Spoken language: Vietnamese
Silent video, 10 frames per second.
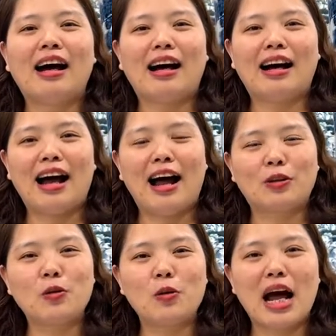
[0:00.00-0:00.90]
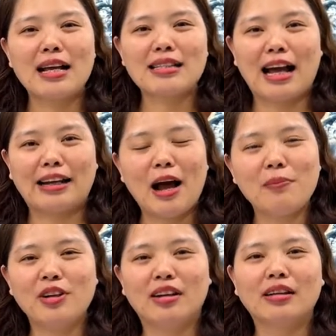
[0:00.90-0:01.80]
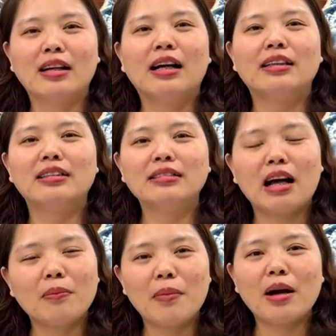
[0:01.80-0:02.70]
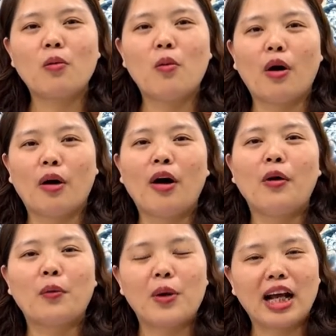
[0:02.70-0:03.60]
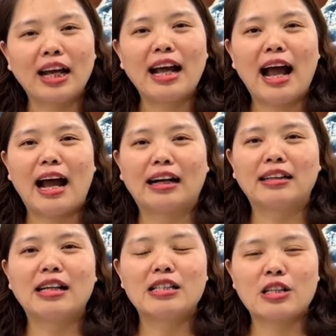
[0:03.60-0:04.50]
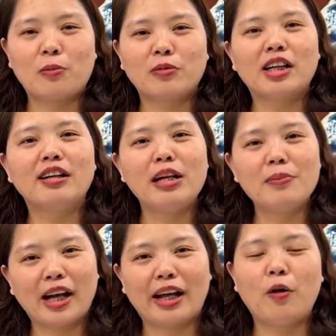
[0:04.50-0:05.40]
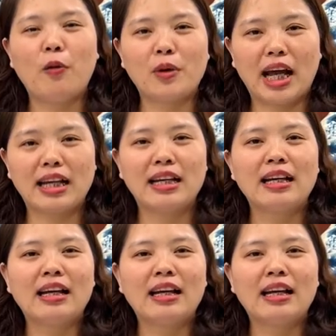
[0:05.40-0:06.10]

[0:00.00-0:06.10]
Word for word: à, hà thu đã giải đáp được những thắc mắc của quý khách hàng trong clip ngày hôm nay